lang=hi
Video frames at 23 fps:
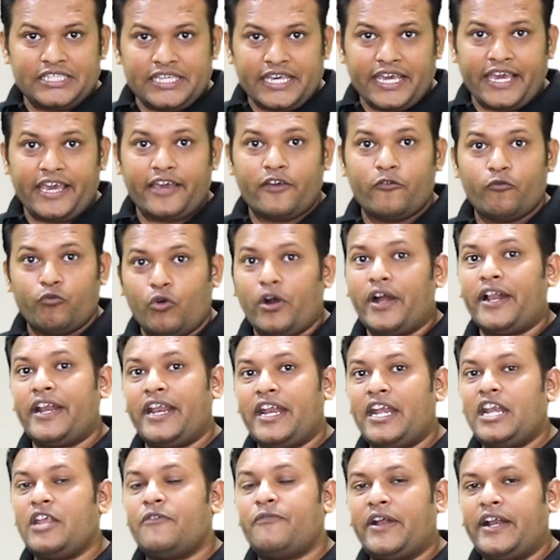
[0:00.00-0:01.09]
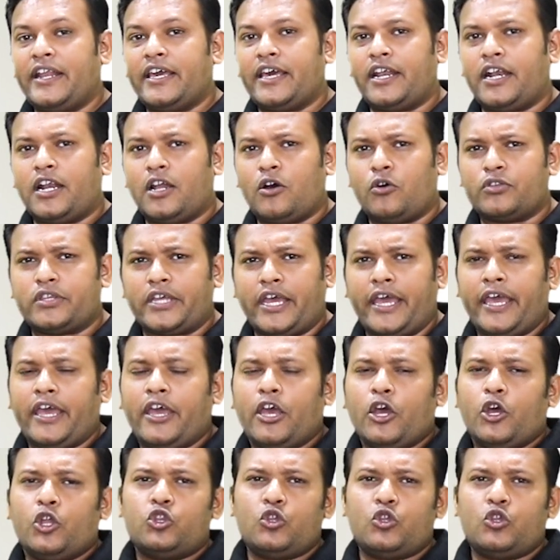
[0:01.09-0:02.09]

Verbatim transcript: सी है वो आइडेंटिफाइड करना होता है